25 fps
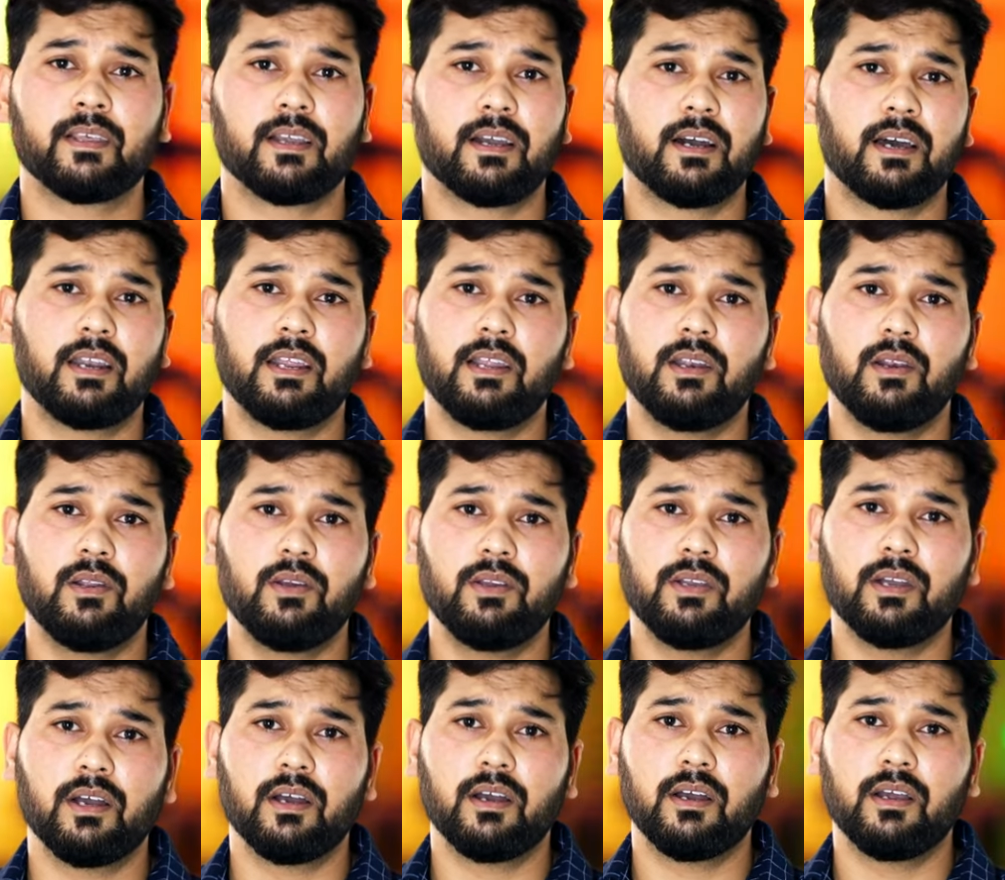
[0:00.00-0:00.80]
अले
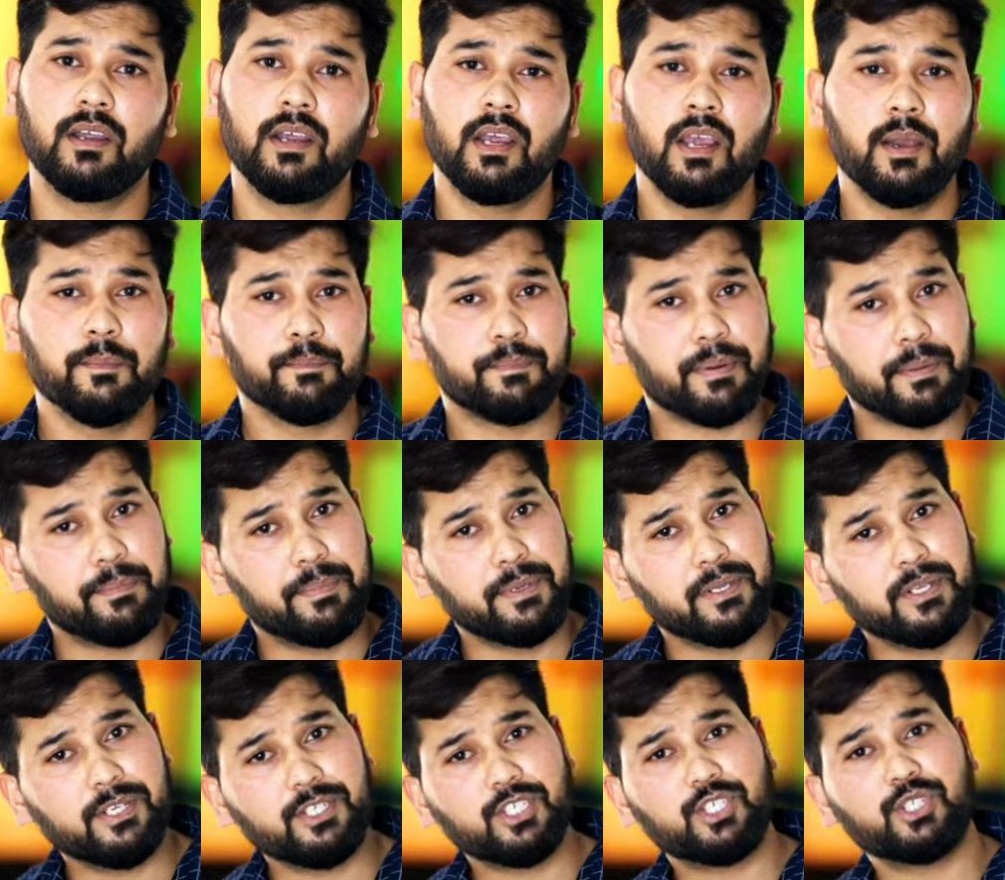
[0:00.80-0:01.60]
लिया प्रभु
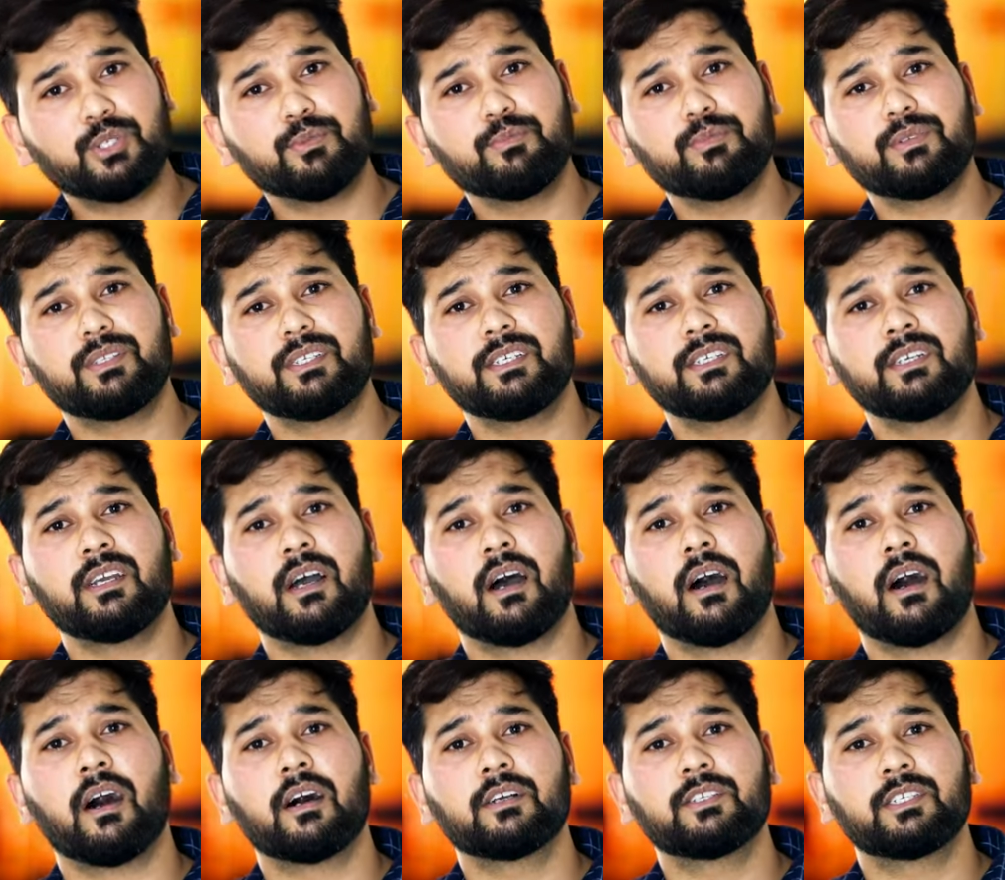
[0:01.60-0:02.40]
यीशु मसीह
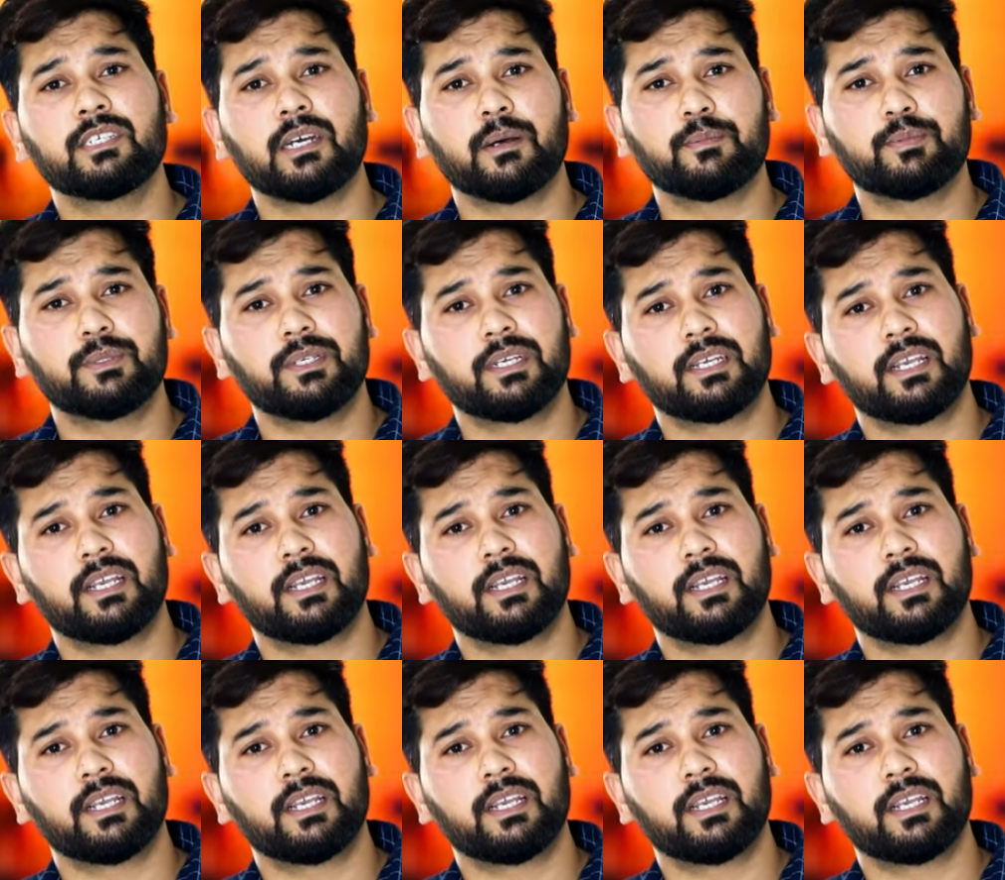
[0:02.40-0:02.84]
आज आपसे